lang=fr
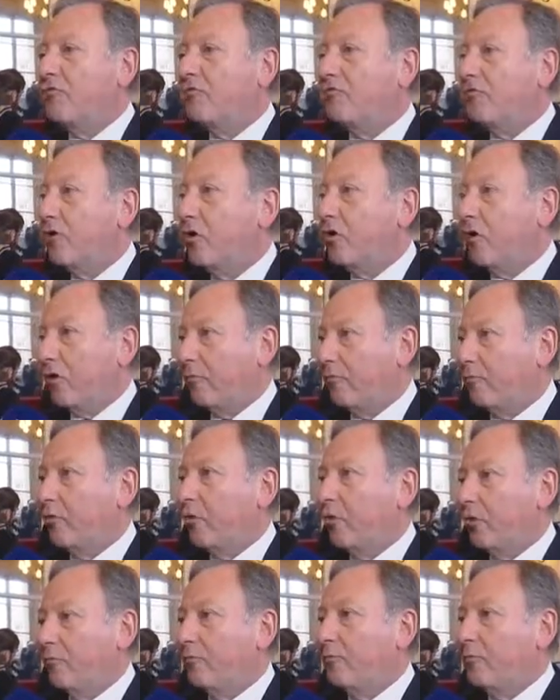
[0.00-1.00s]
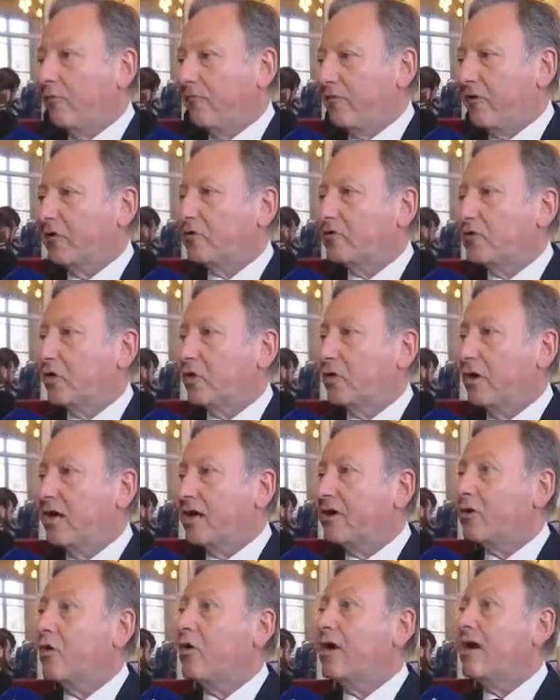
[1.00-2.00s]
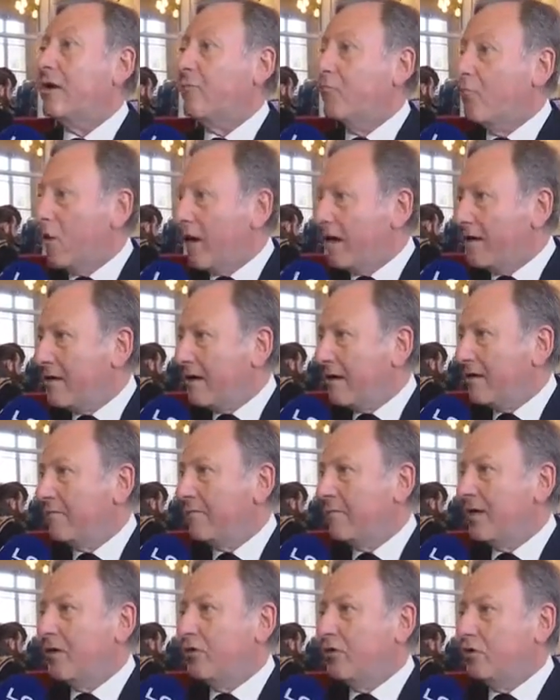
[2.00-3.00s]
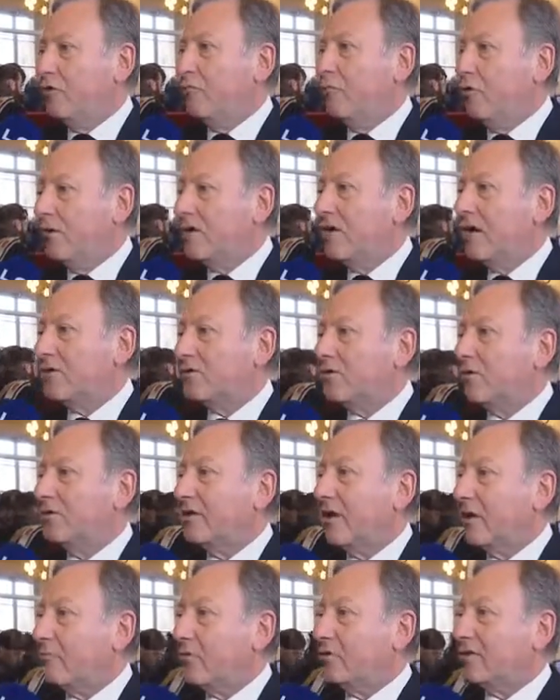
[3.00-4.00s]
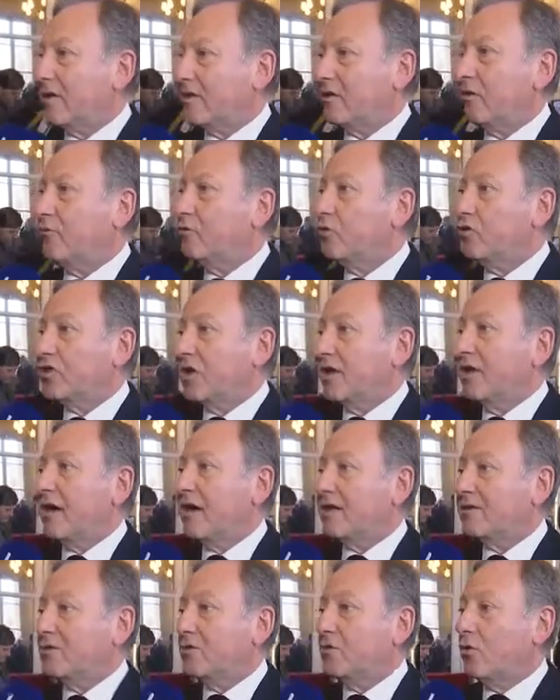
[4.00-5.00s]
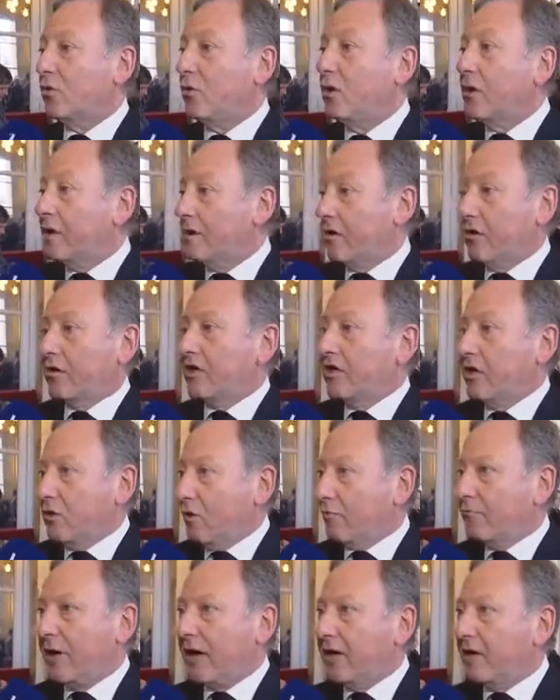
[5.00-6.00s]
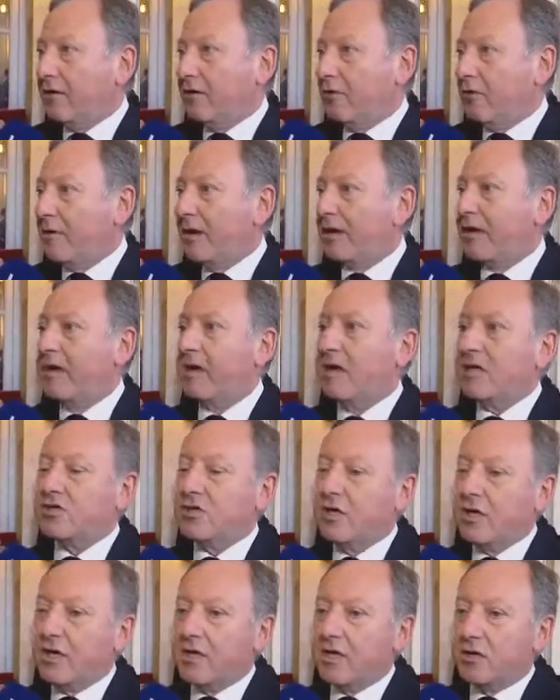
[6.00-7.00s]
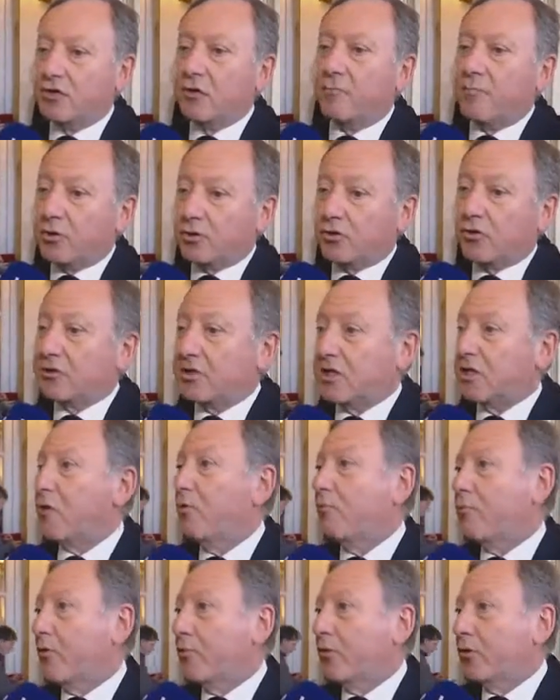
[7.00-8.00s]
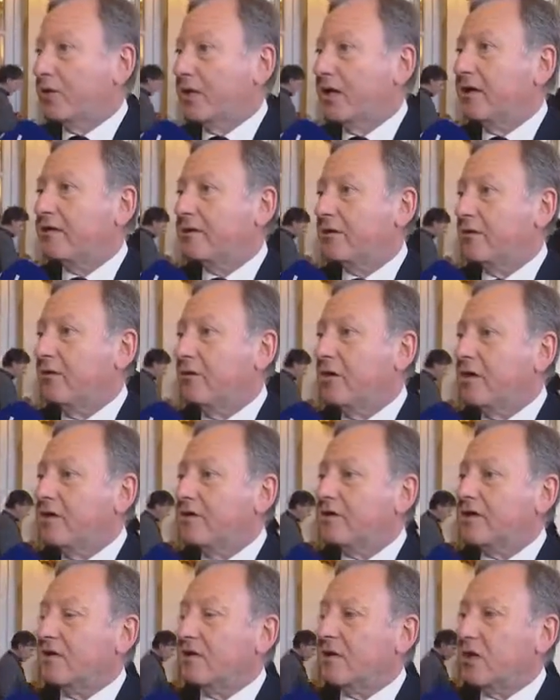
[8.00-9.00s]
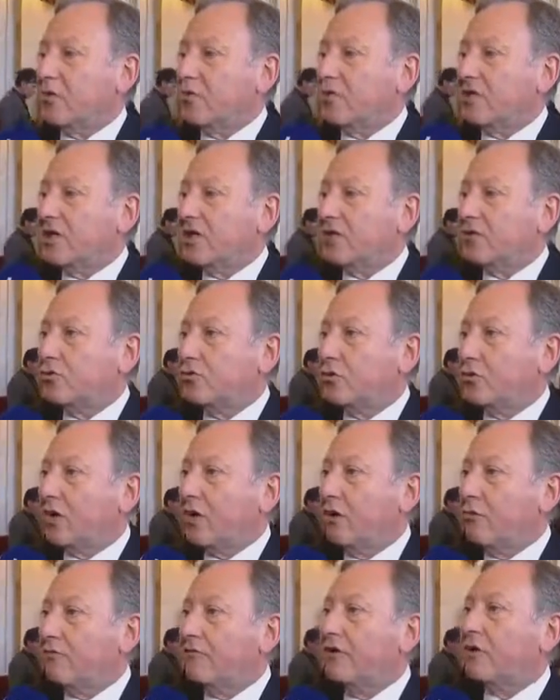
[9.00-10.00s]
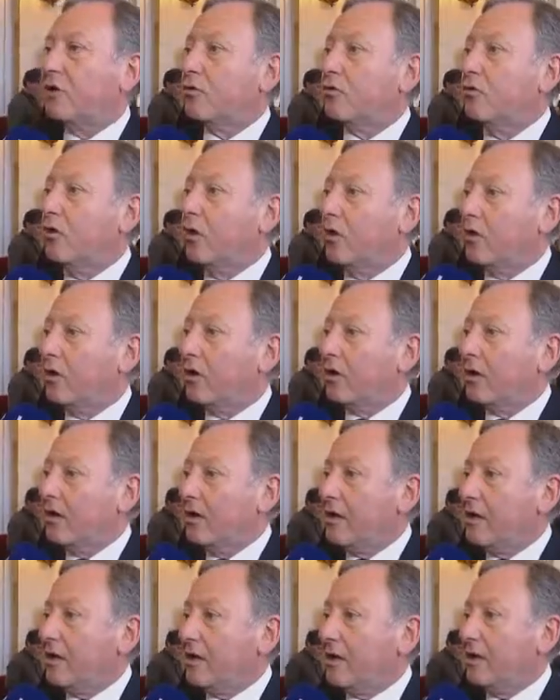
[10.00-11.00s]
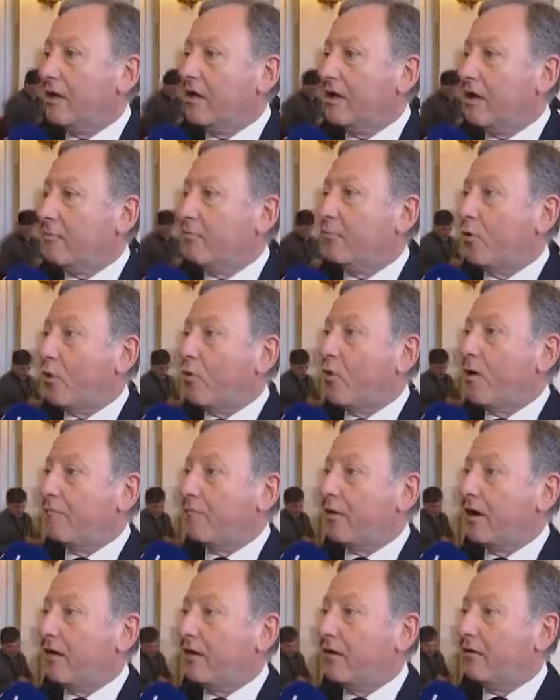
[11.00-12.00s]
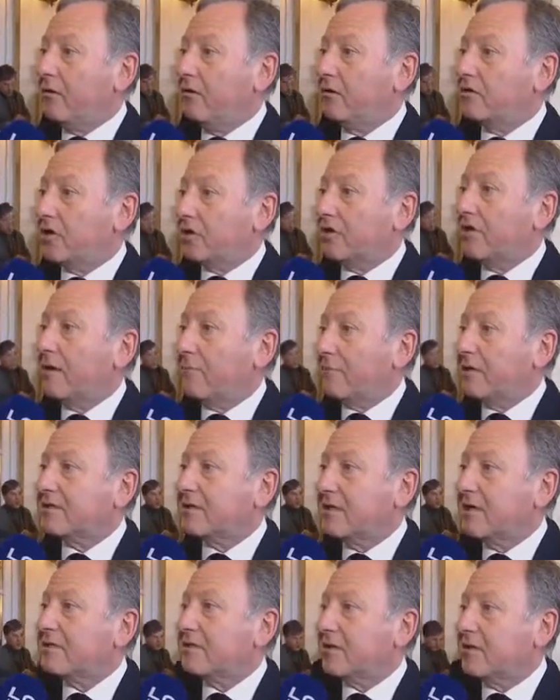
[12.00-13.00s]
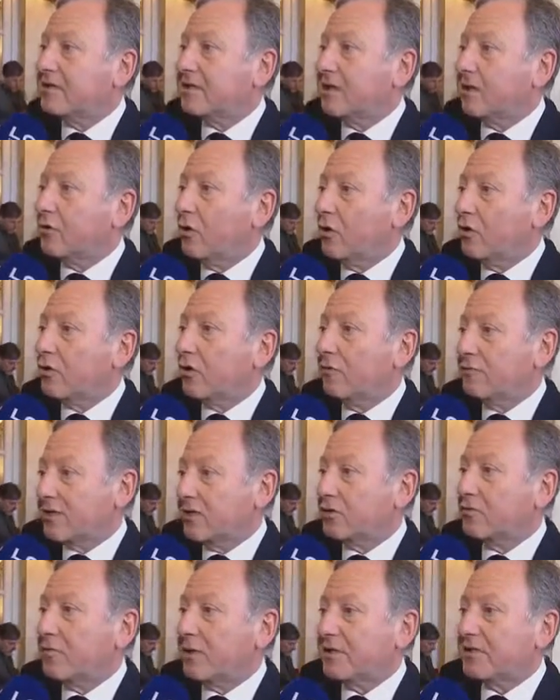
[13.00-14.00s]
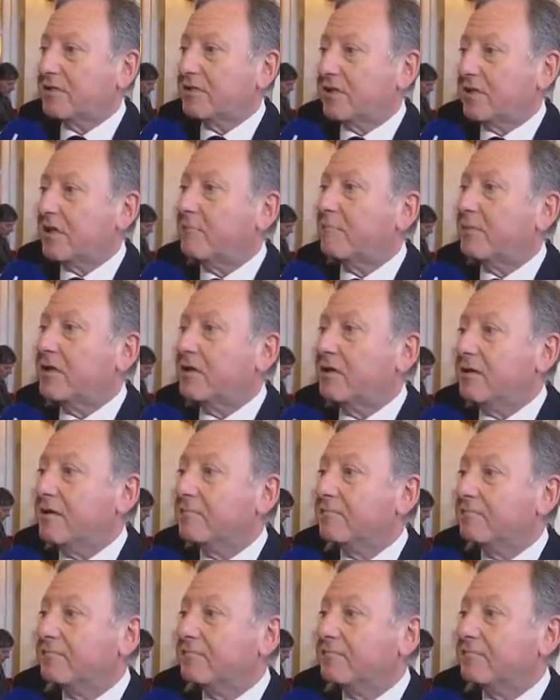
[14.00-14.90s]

plus fort pour, pour faire en sorte que l'école ait les moyens de mener à son terme un certain nombre de générations euh, qui n'ont pas de bagages. Je pense aussi qu'on peut peut-être euh, s'interroger sur la levée des couleurs et, pourquoi pas euh, chanter la Marseillaise dans les écoles comme ça se passe dans certains pays.